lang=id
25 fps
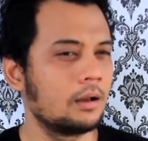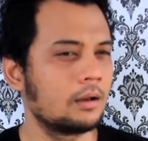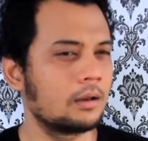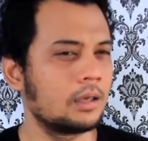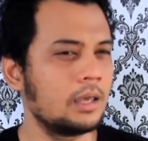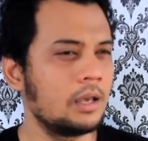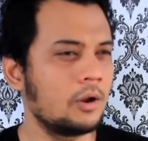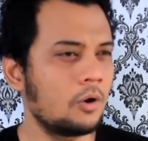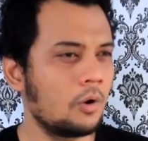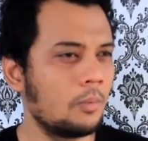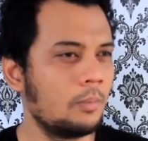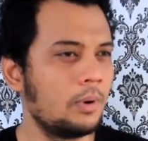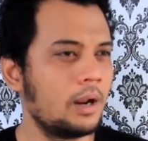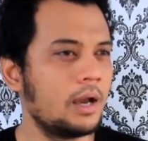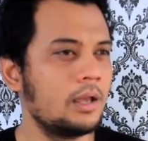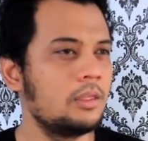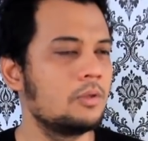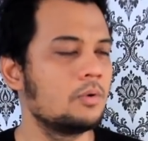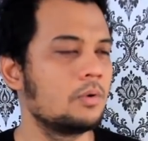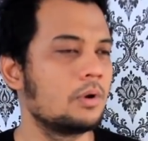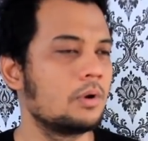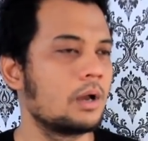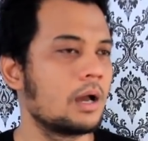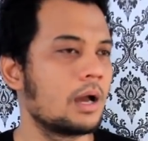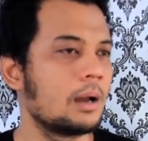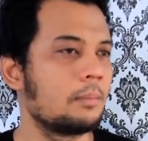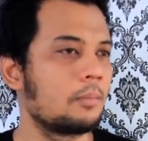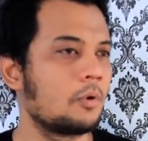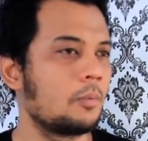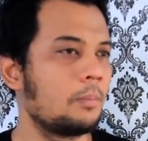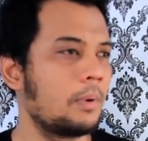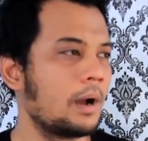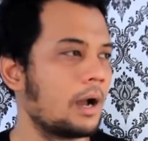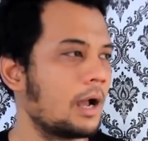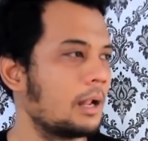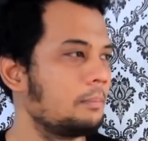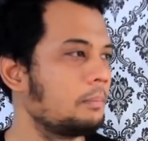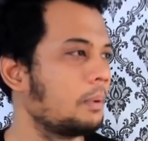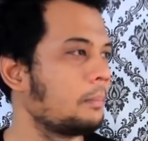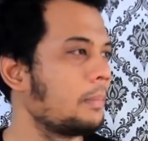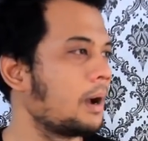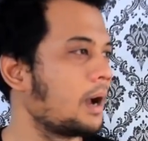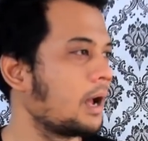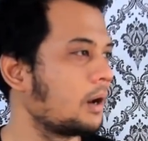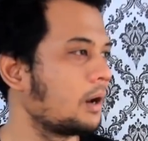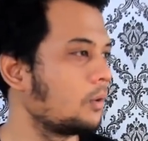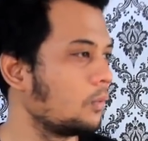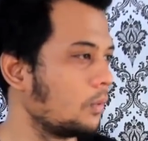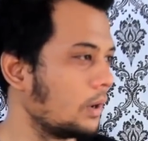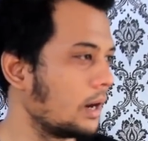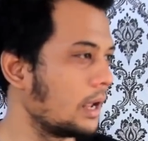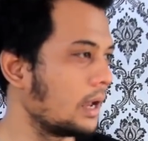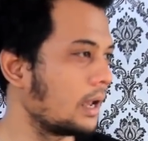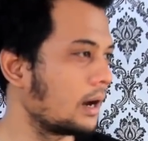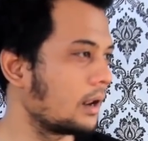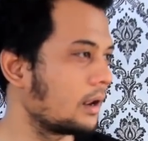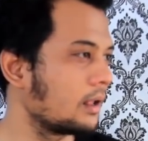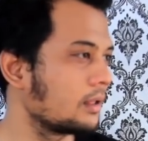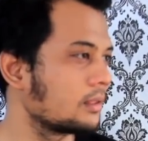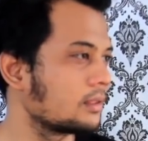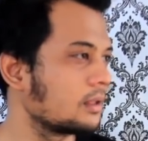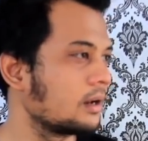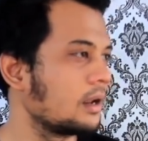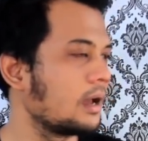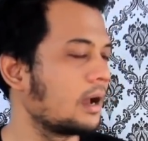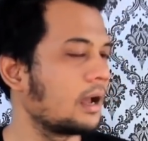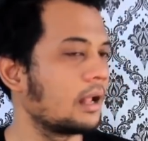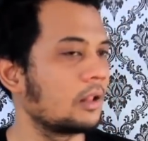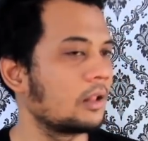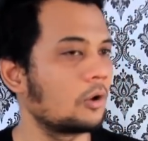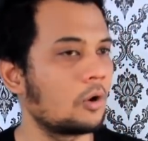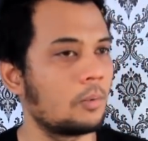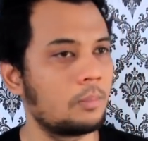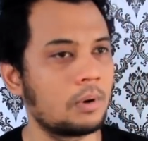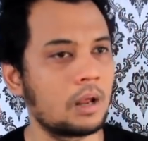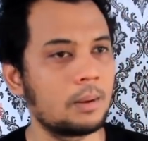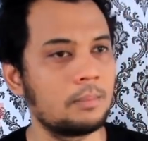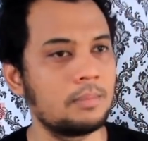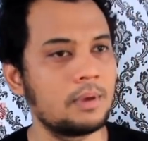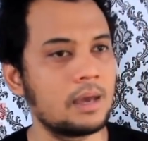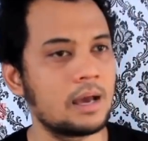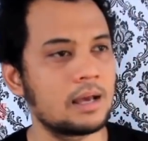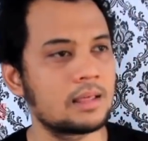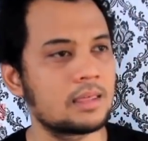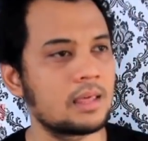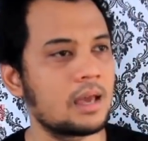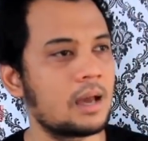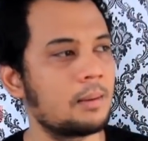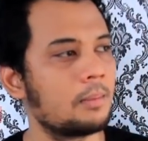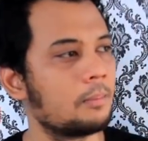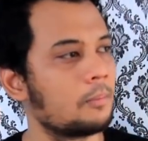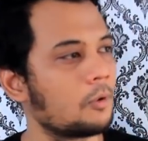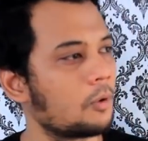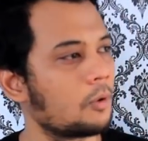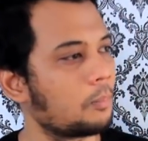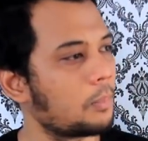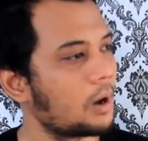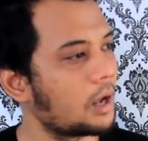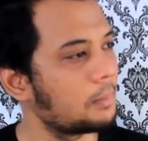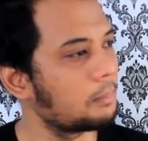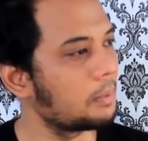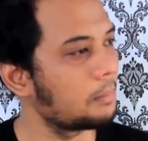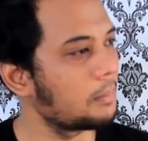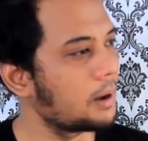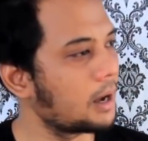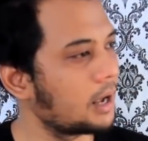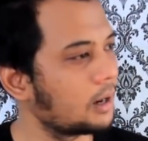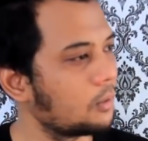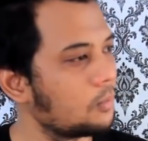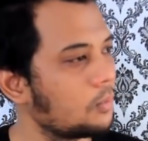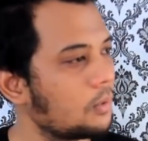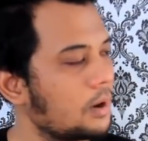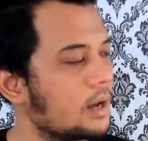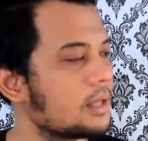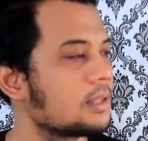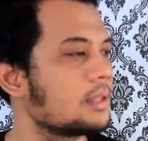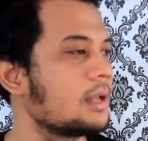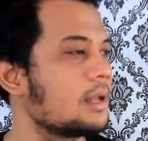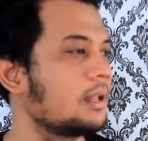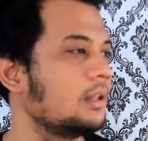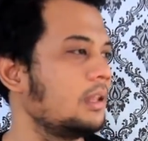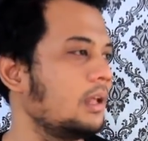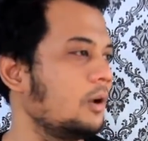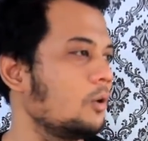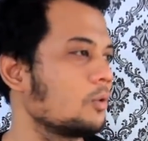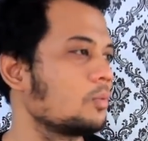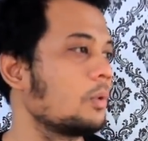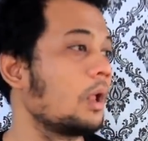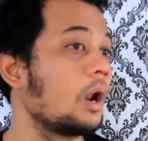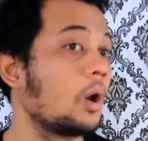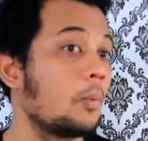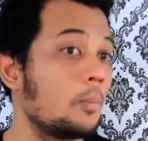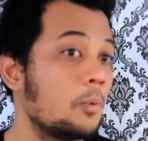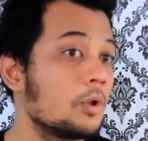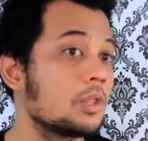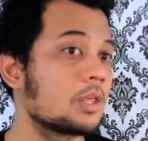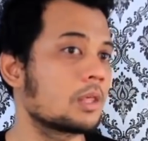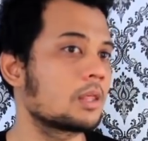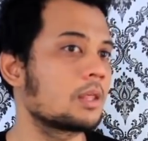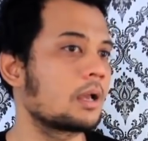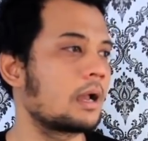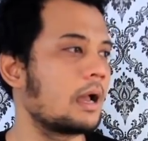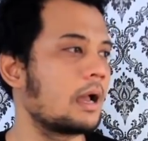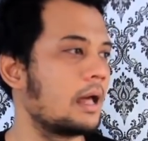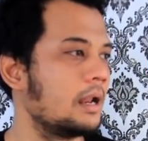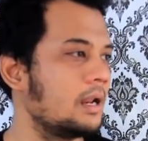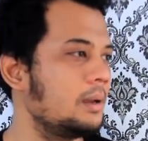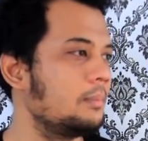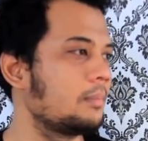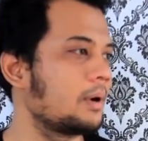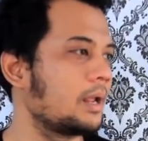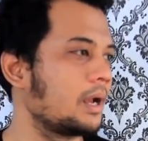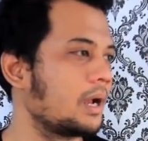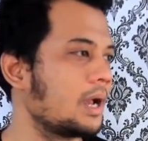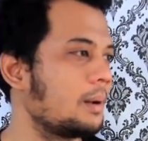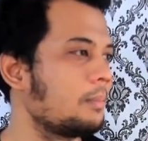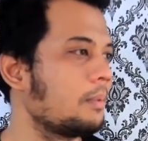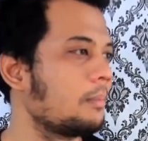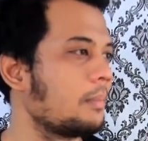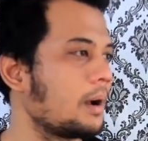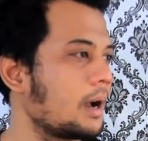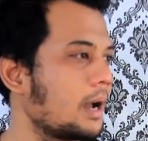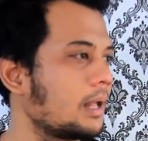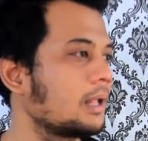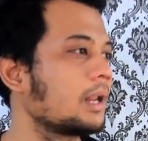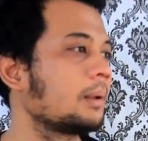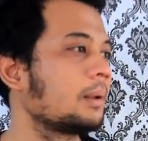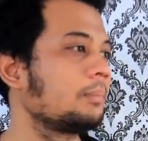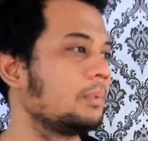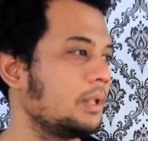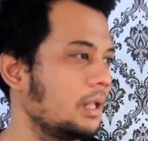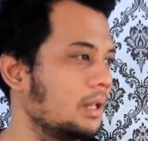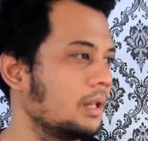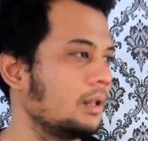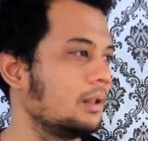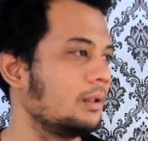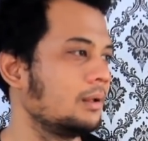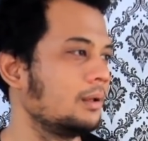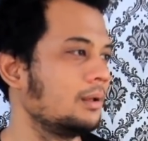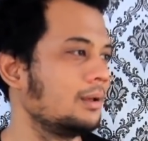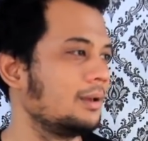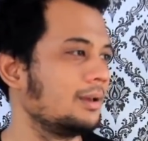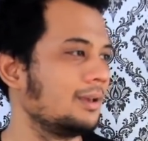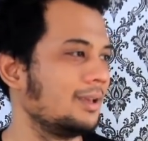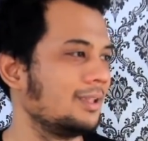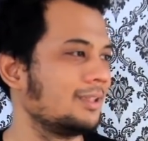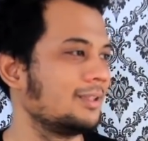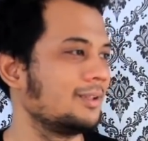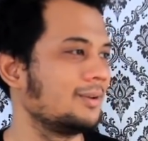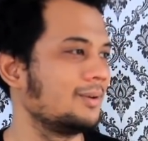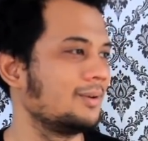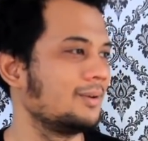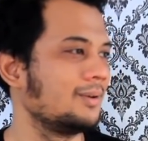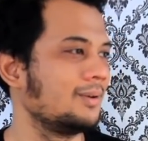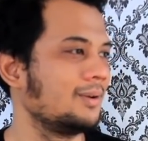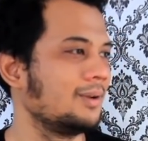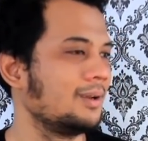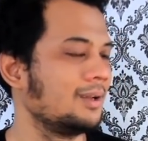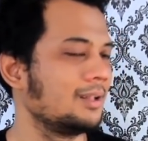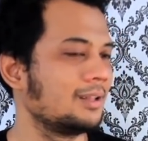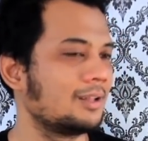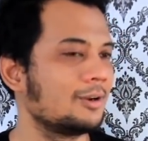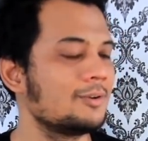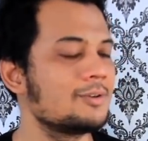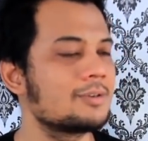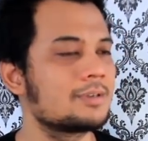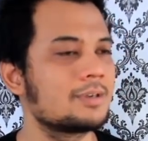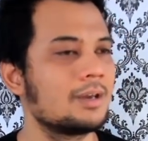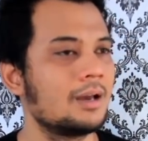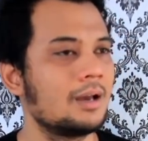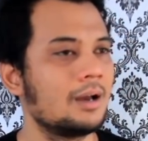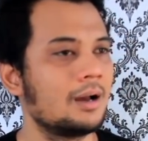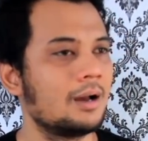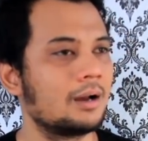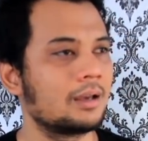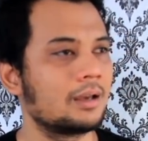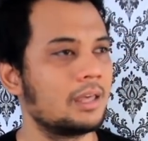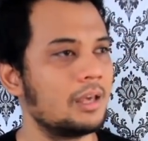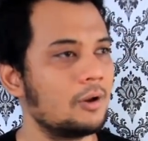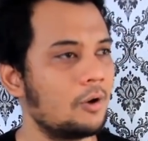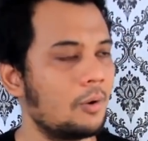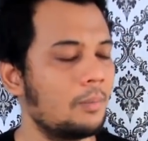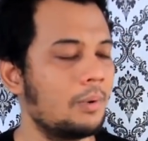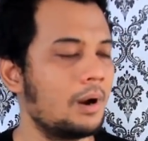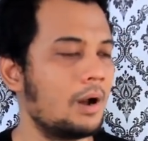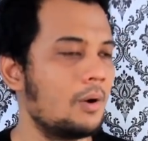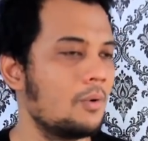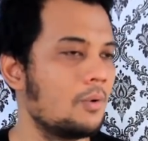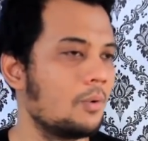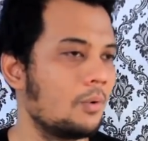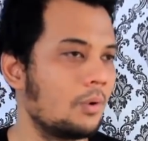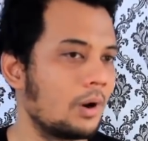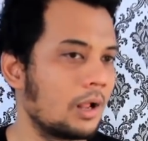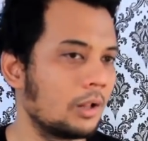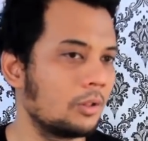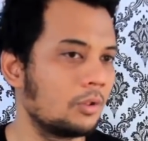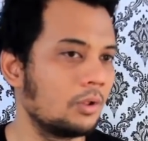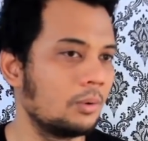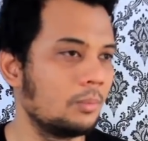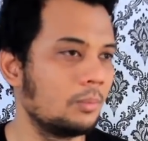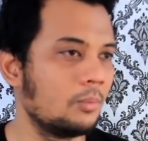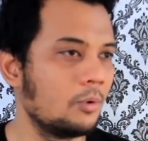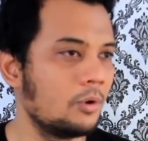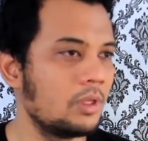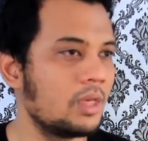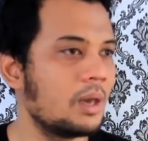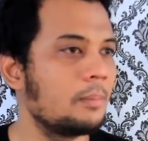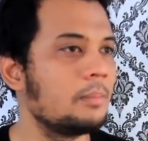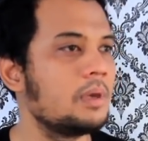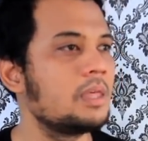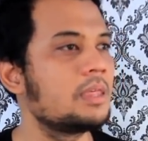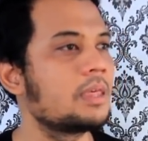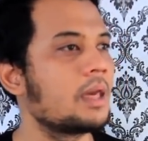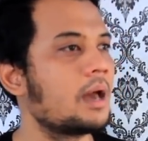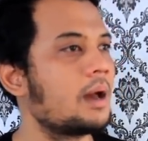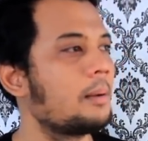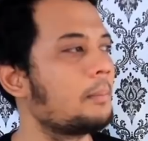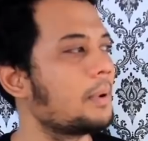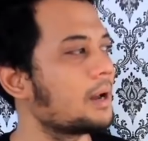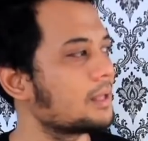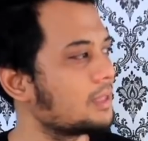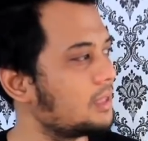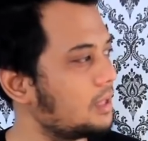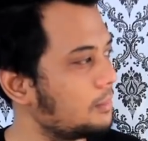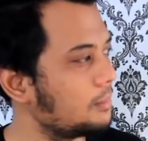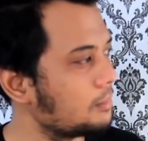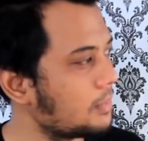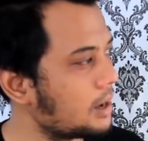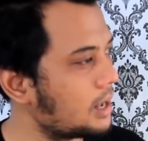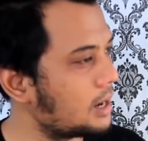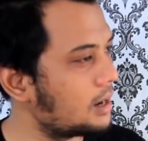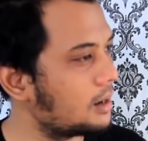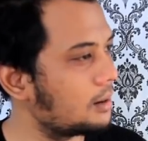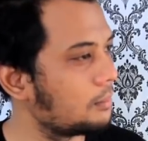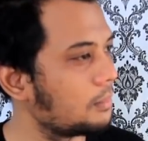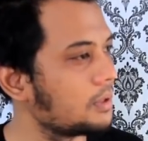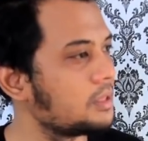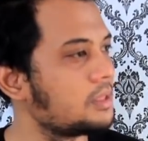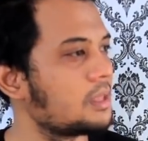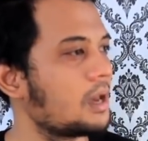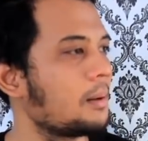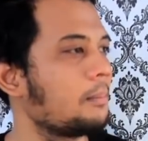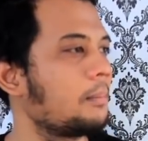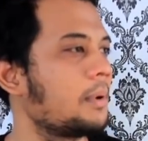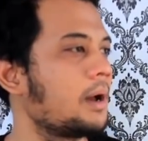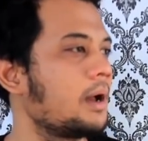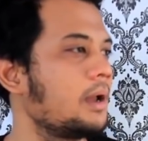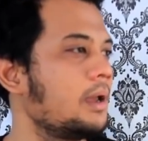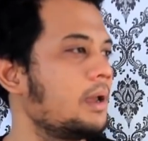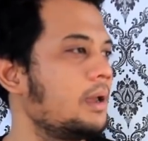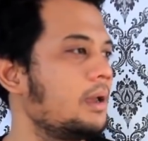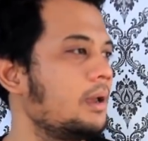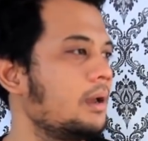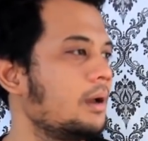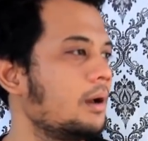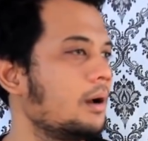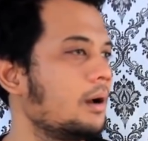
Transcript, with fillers: King Cobra juga merupakan pemakan ular, sedangkan cobra biasa merupakan pemakan unggas dan tikus walaupun sesekali mereka memakan reptil gitu. Terus King Cobra ukuran tubuhnya bisa maksimal mencapai